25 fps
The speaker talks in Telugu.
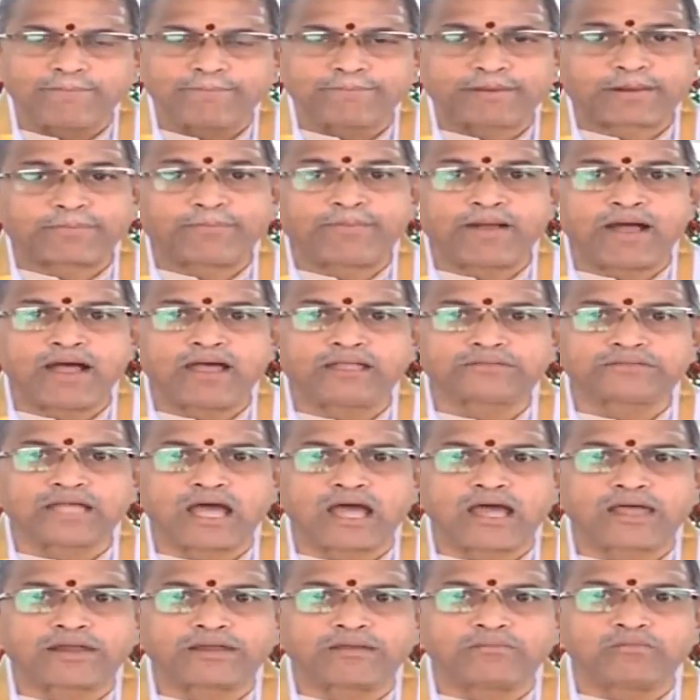
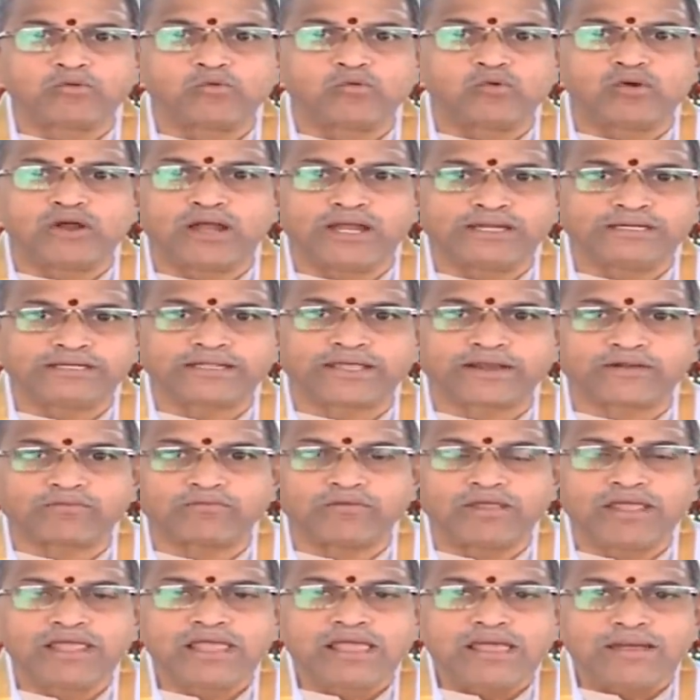ప్రపాదానము అంటారు
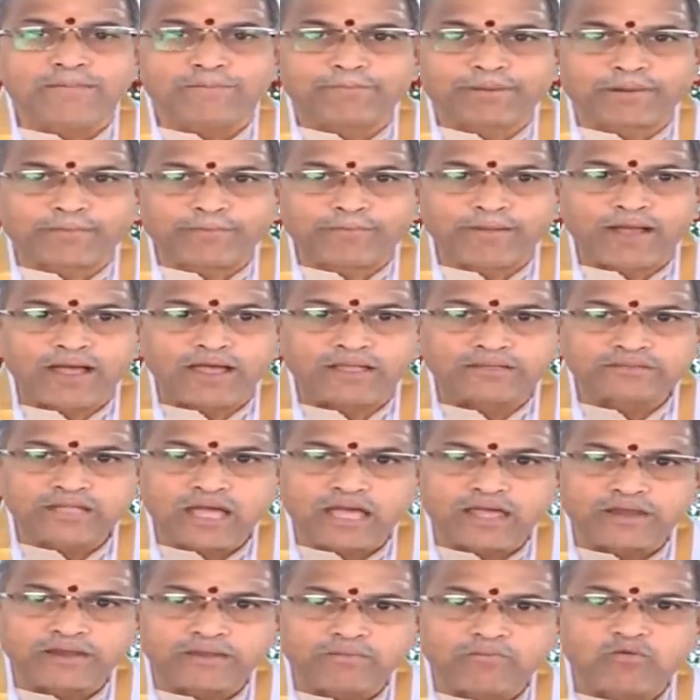
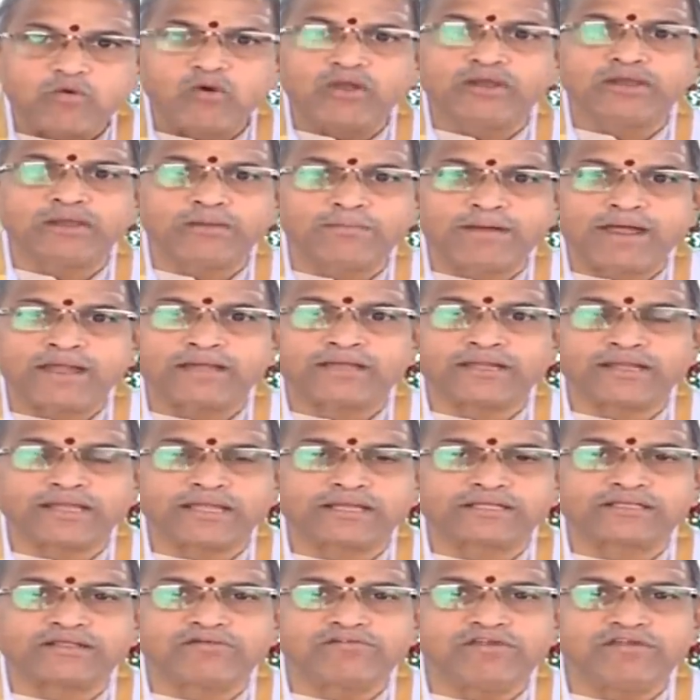ప్రపాదానము అన్న మాటకు
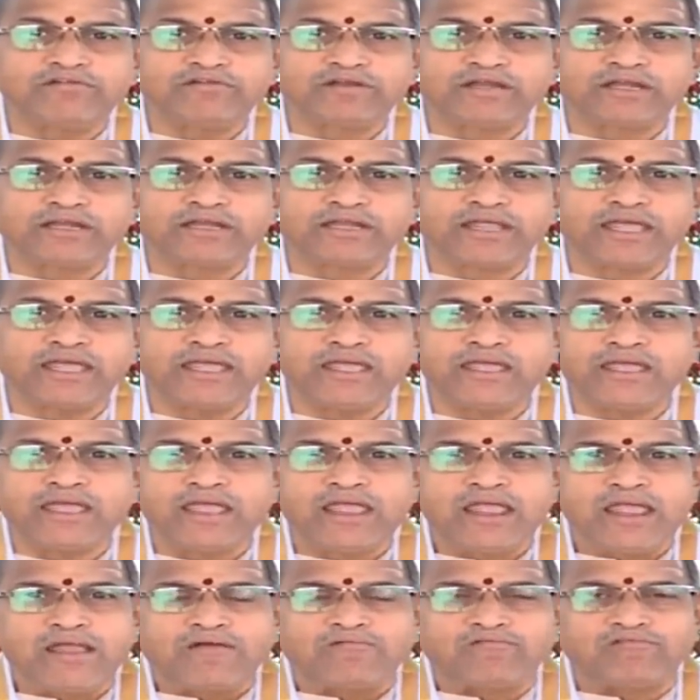అర్థం ఏమిటంటే
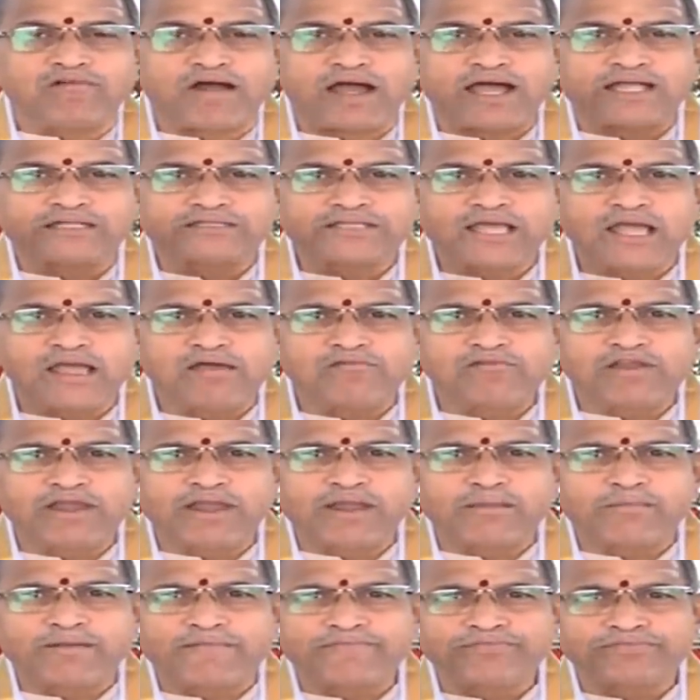
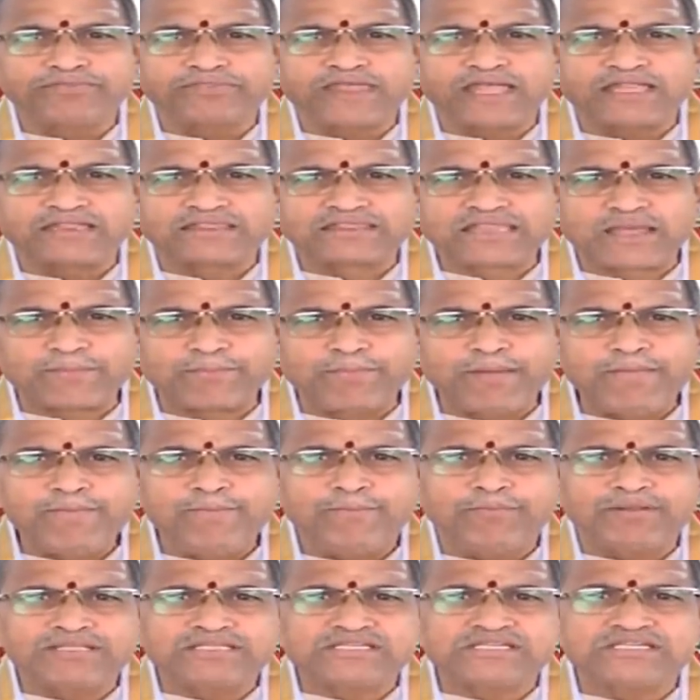వాతావరణం అంతా
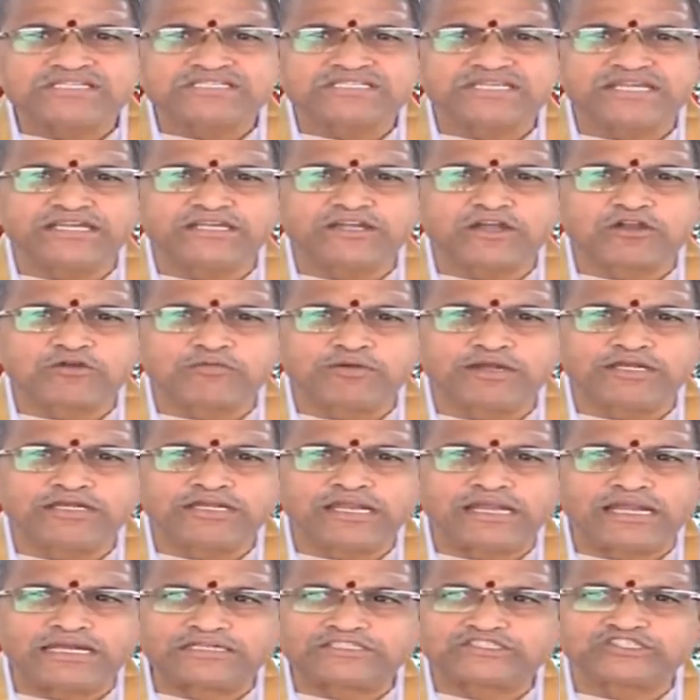
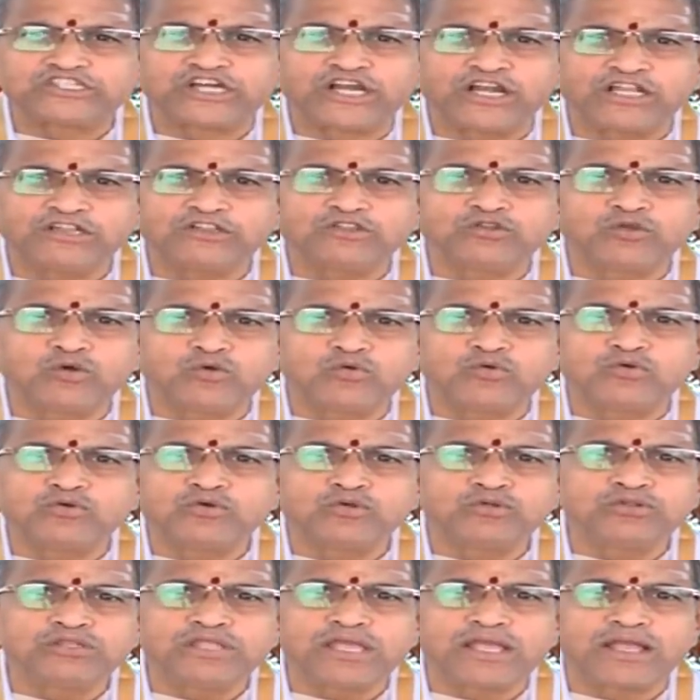తపింపచేసేటటువంటి లక్షణంతో
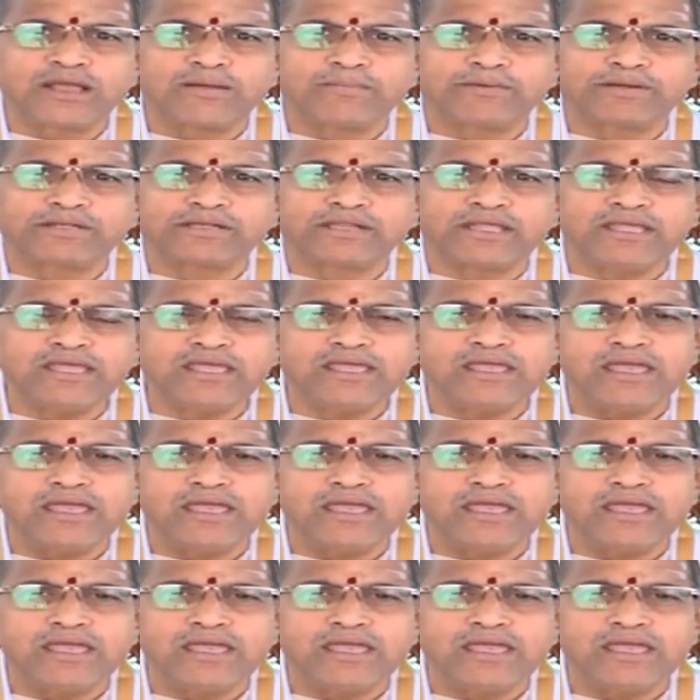ఉంటుంది కాబట్టి